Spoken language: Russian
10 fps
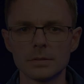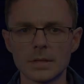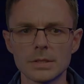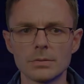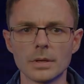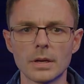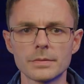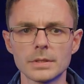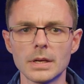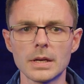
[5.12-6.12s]
Здравствуйте! Как
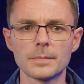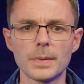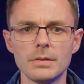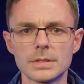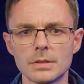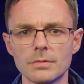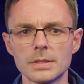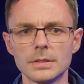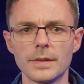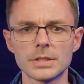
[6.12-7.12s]
всегда, рад приветствовать
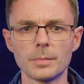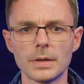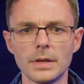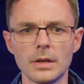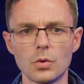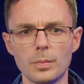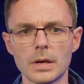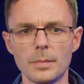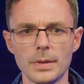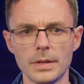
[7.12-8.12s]
вас на нашем канале группа
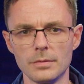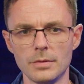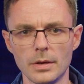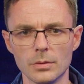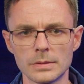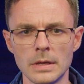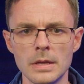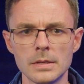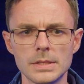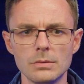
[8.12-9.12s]
компании Varius.
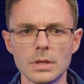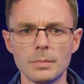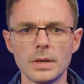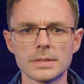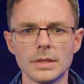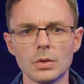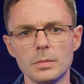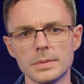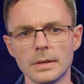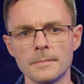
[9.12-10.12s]
Сегодня мы
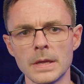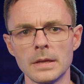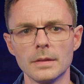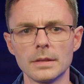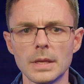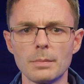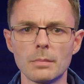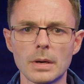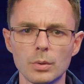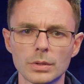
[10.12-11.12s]
остановимся на теме
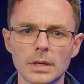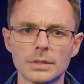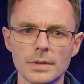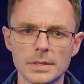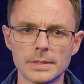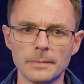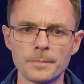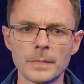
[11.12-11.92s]
обработка отверстий.